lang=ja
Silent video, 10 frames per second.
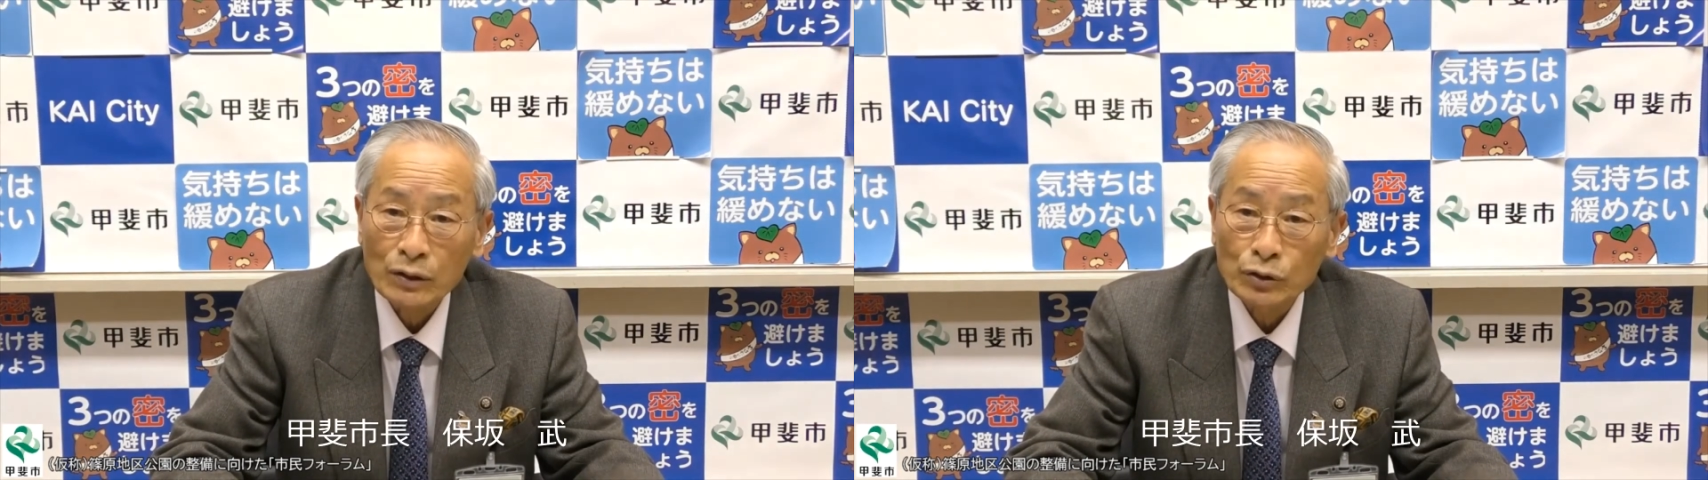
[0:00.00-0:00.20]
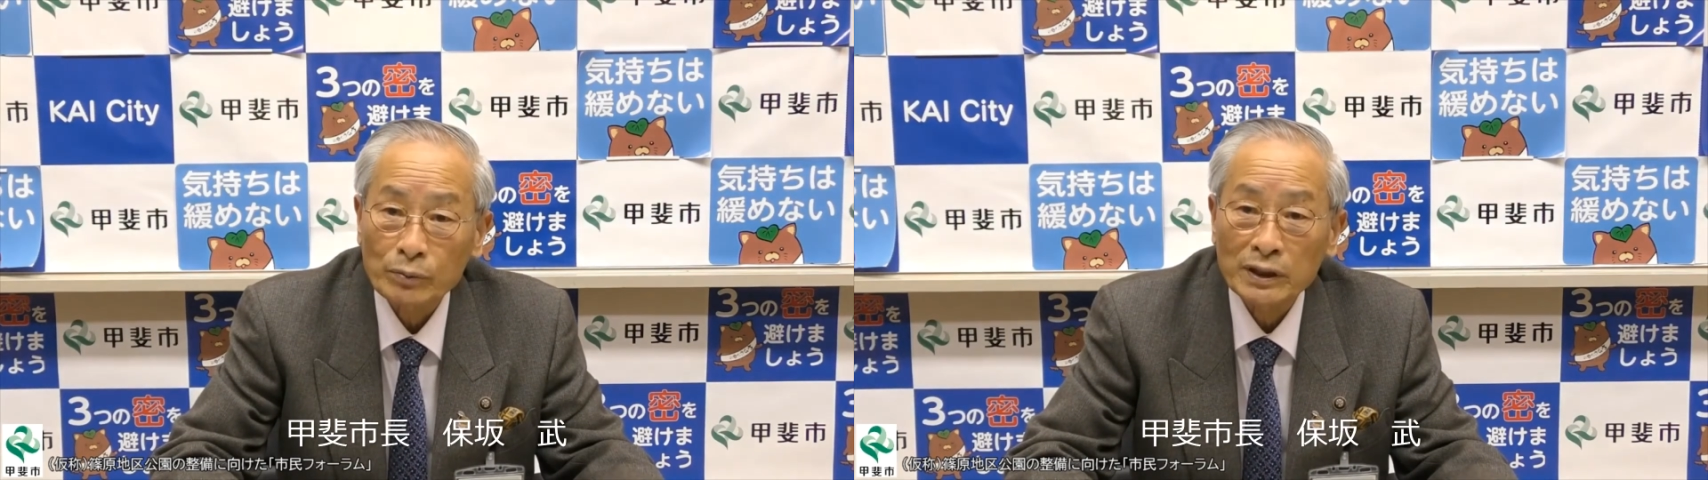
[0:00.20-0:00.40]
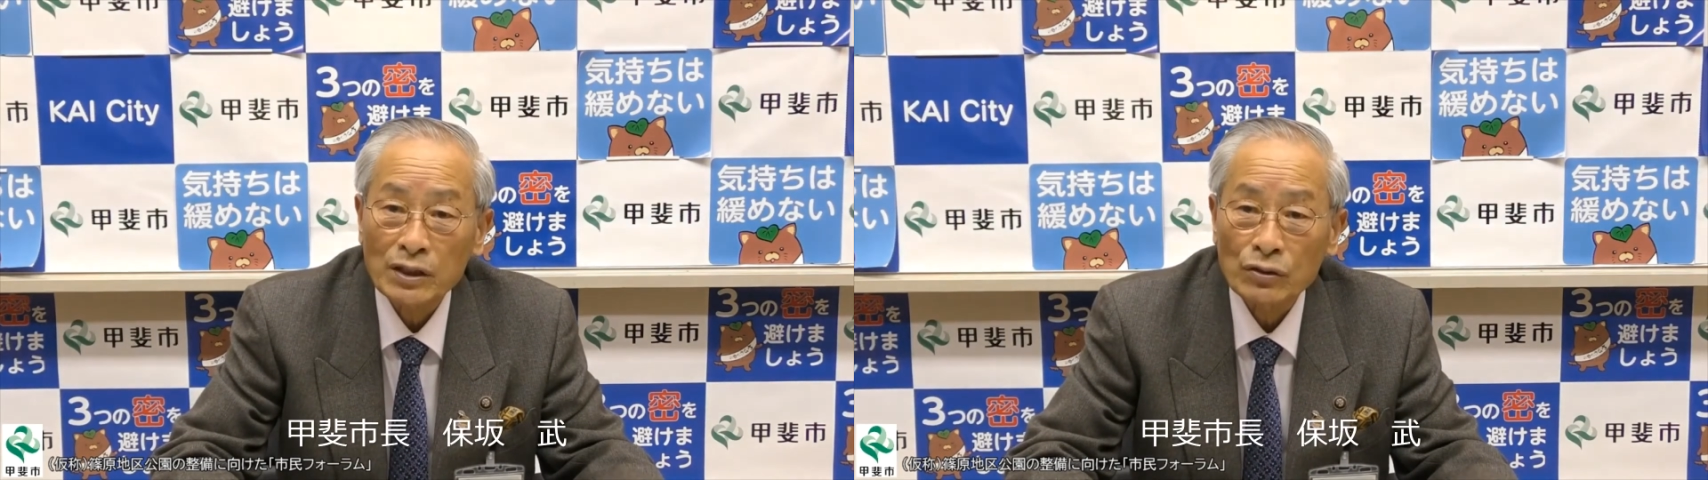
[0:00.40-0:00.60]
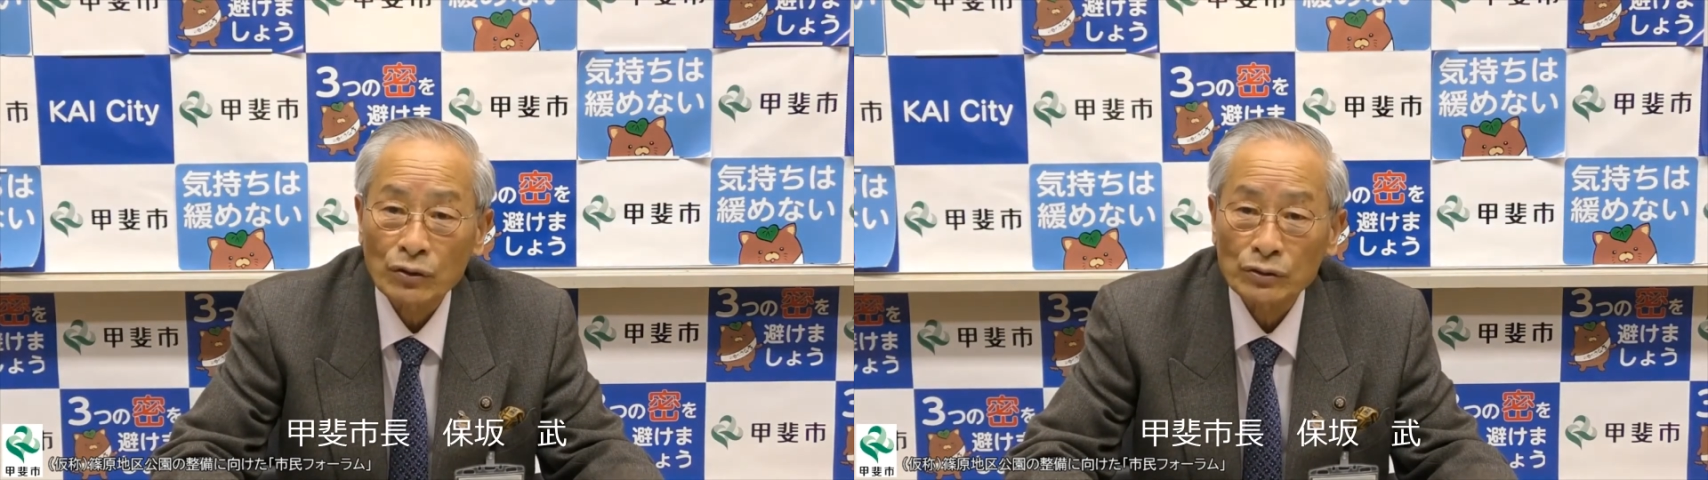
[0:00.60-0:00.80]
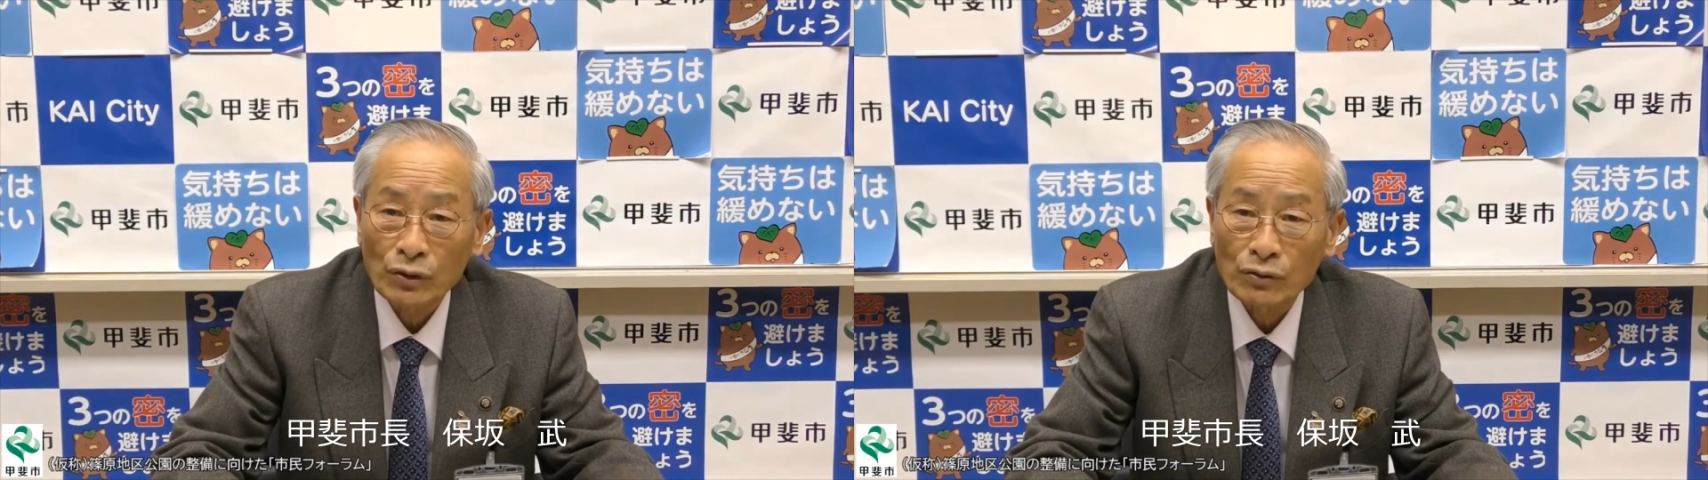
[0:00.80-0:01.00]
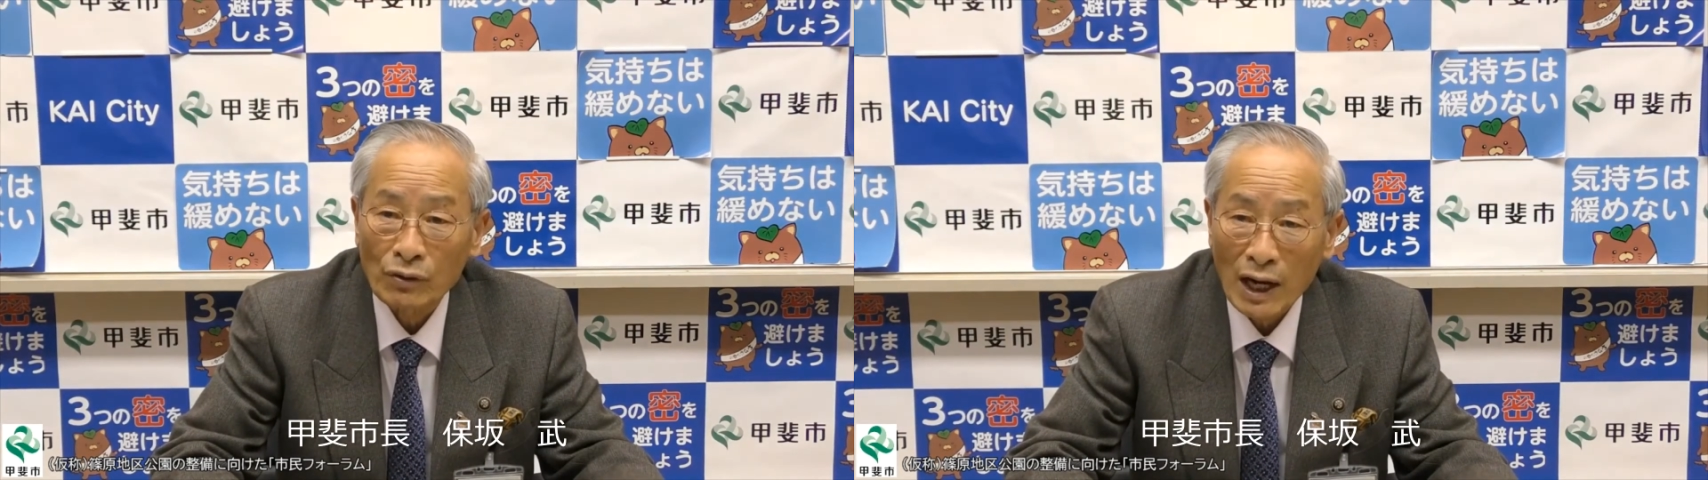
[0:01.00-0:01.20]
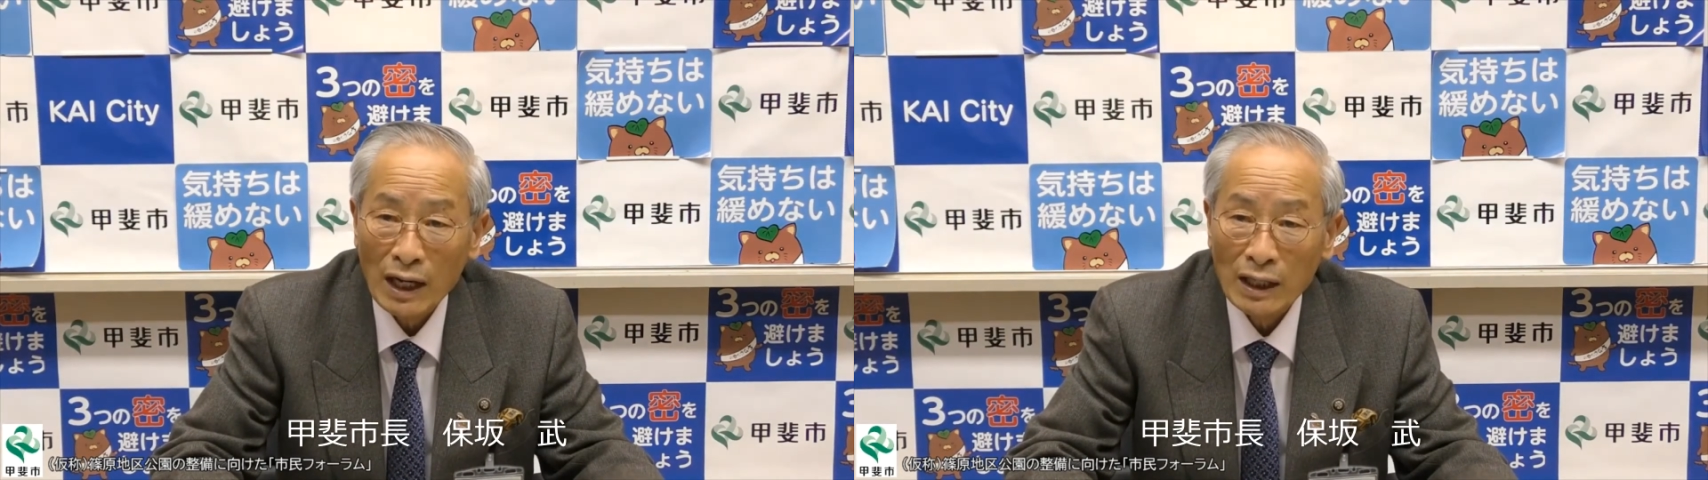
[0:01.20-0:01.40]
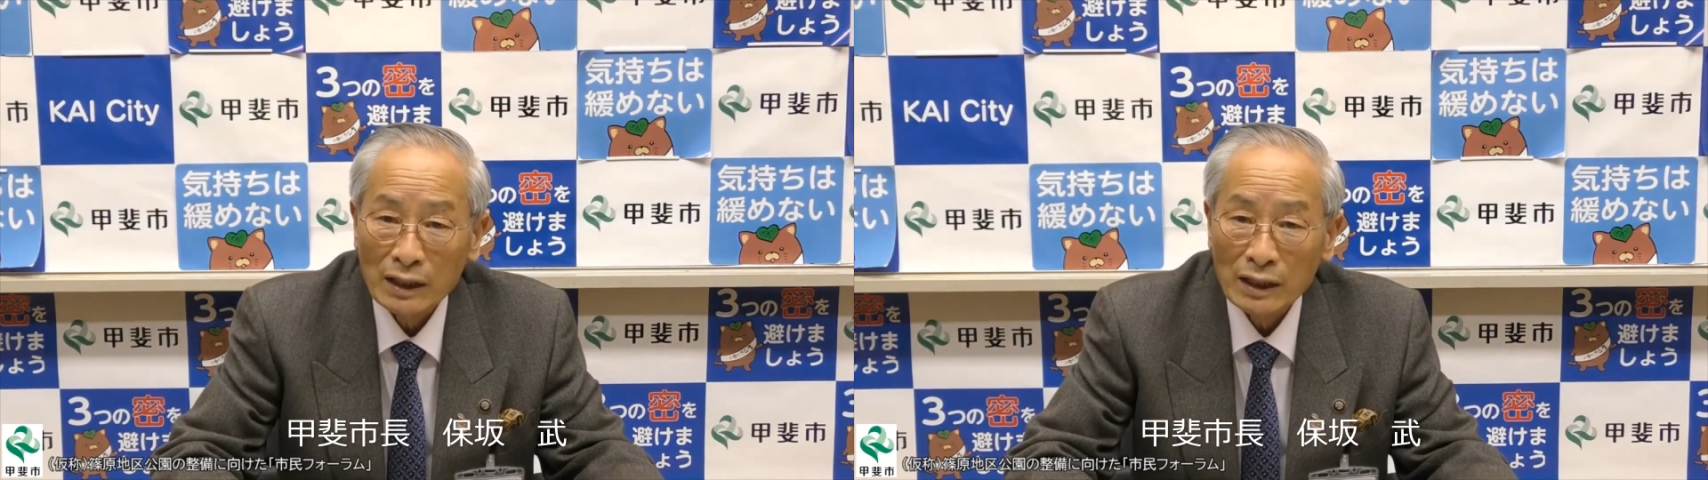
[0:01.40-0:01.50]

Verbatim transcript: 子どもたちのゾーンは